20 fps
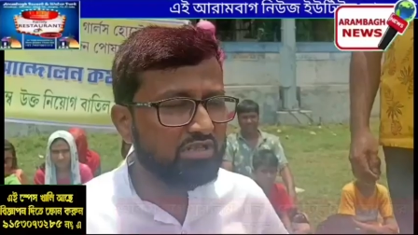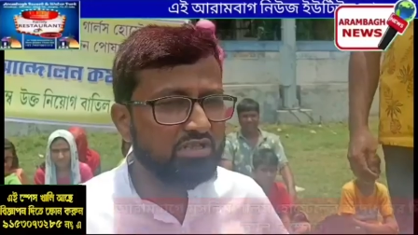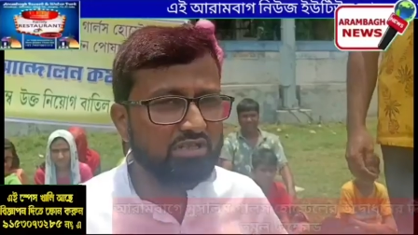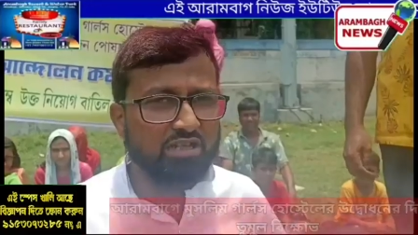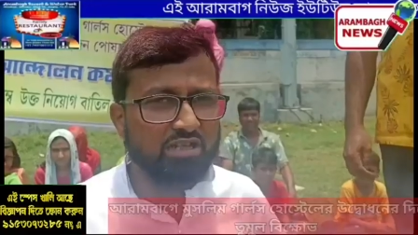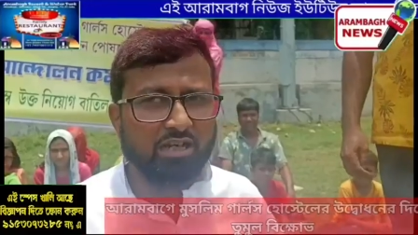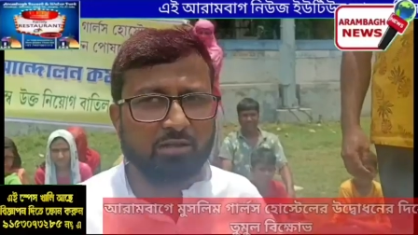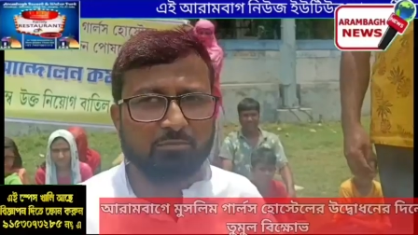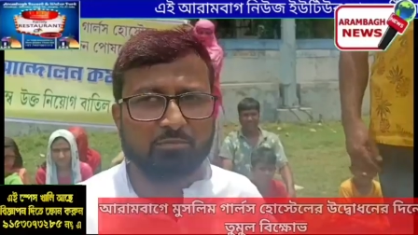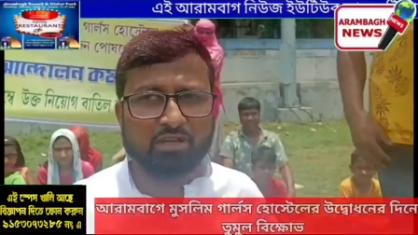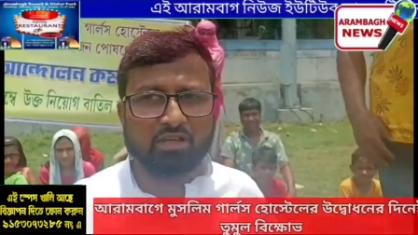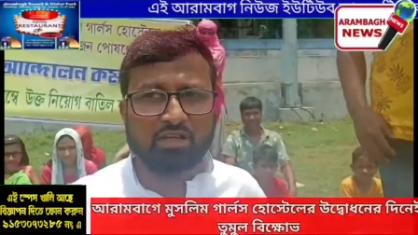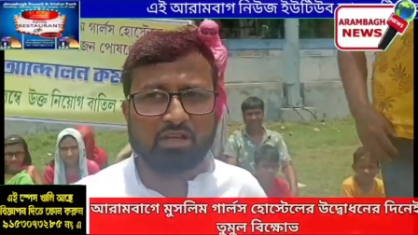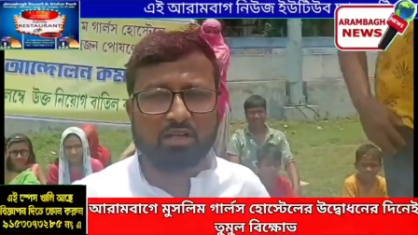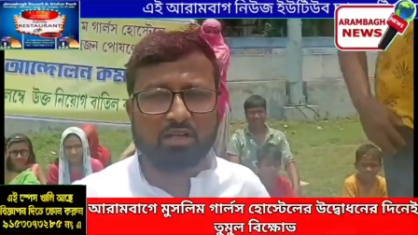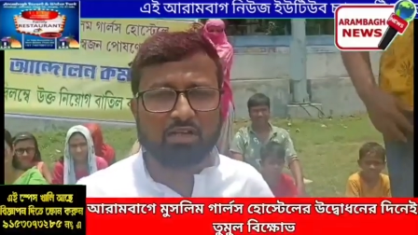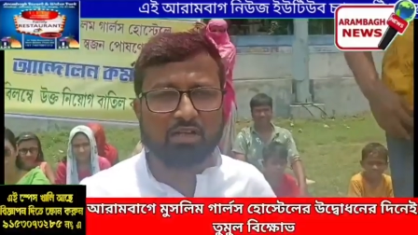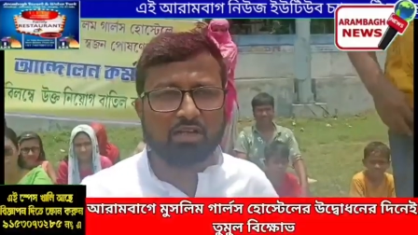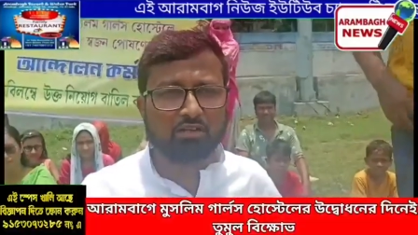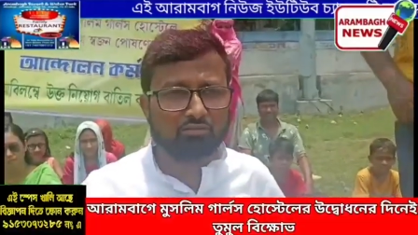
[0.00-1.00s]
আজকে আমরা
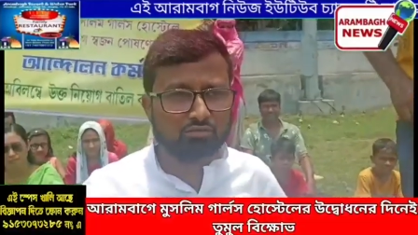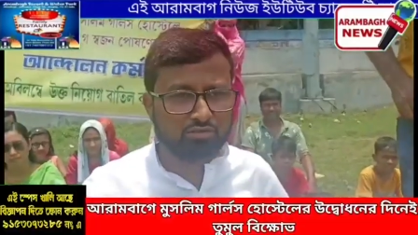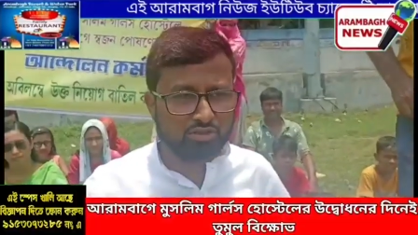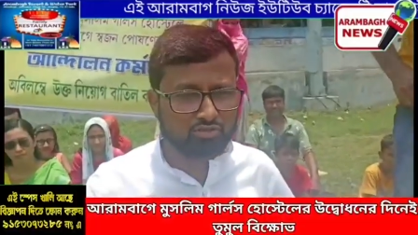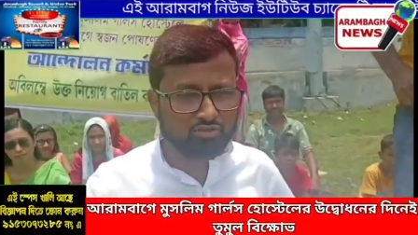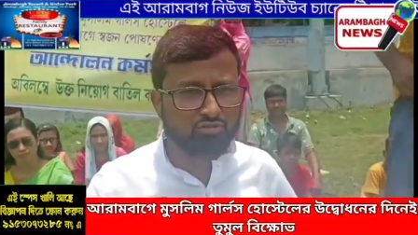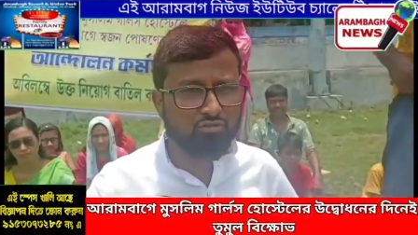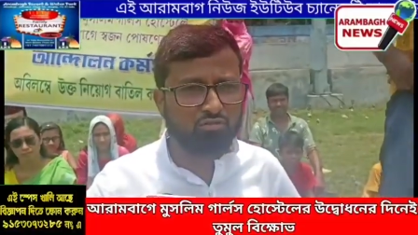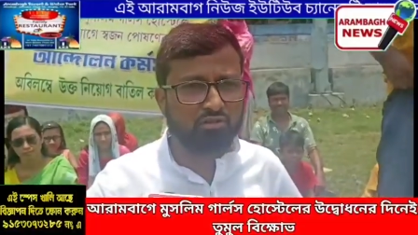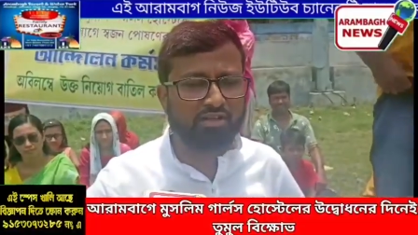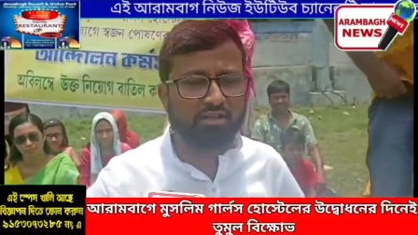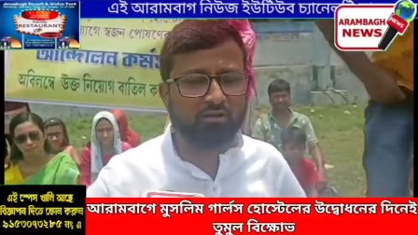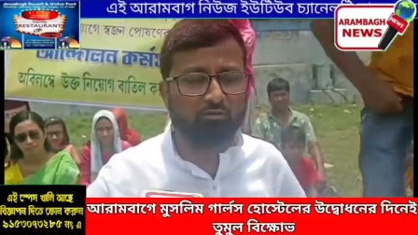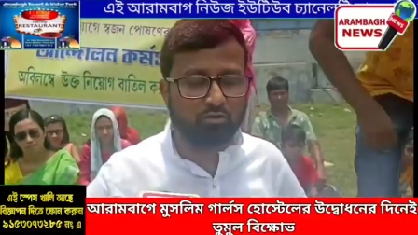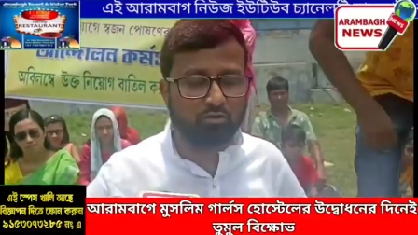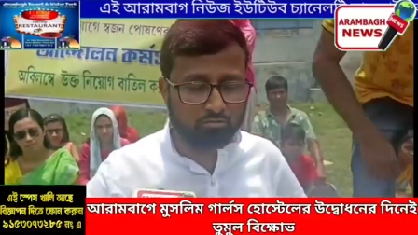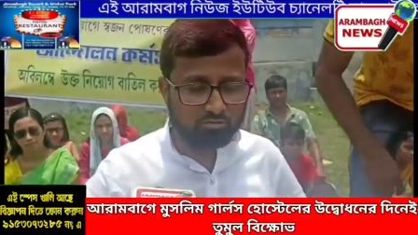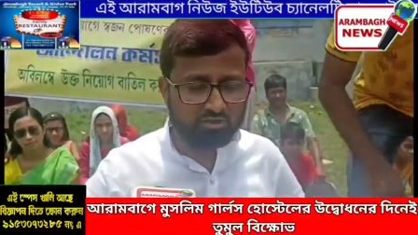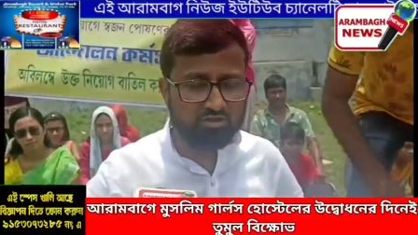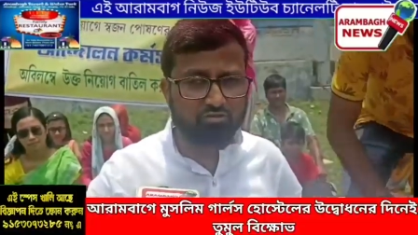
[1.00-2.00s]
আনন্দের সঙ্গে
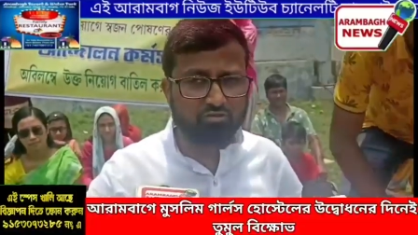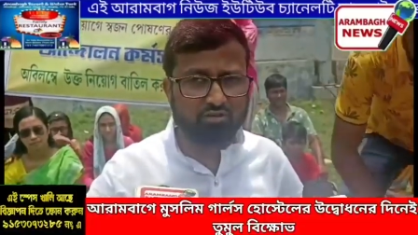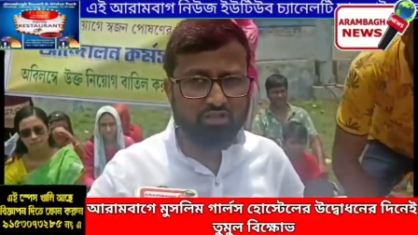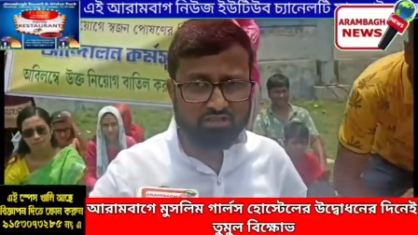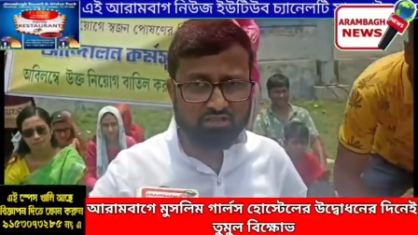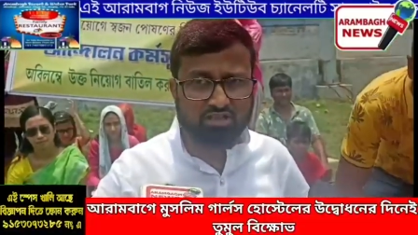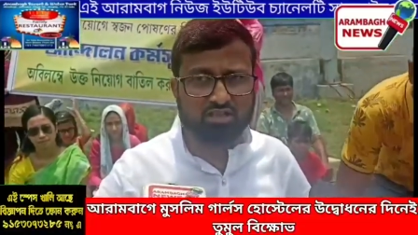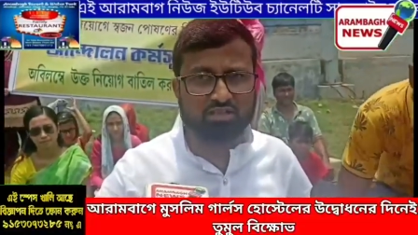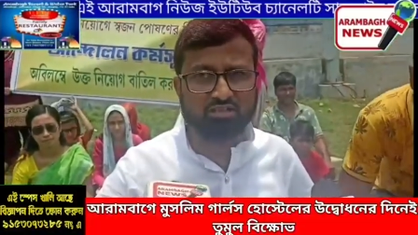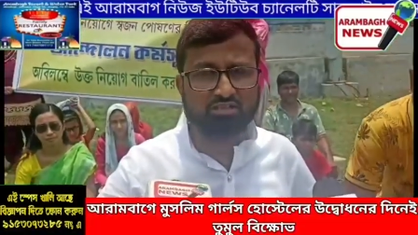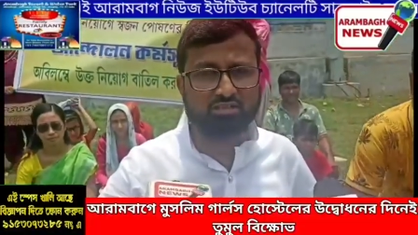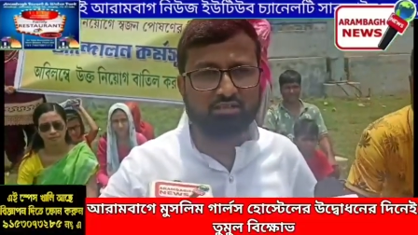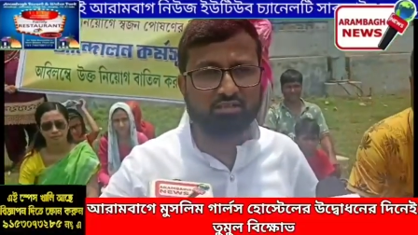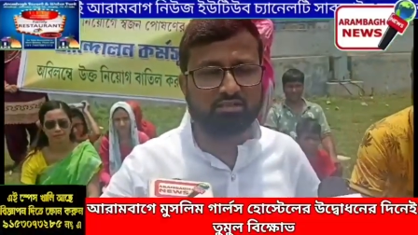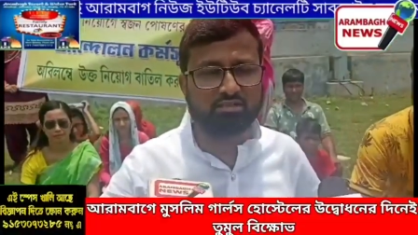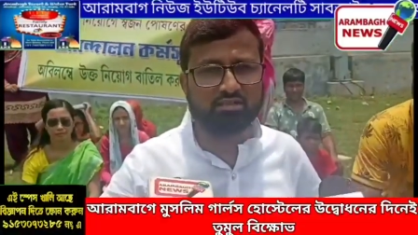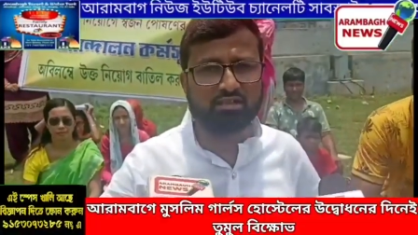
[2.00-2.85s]
গর্বের সঙ্গে জানাচ্ছি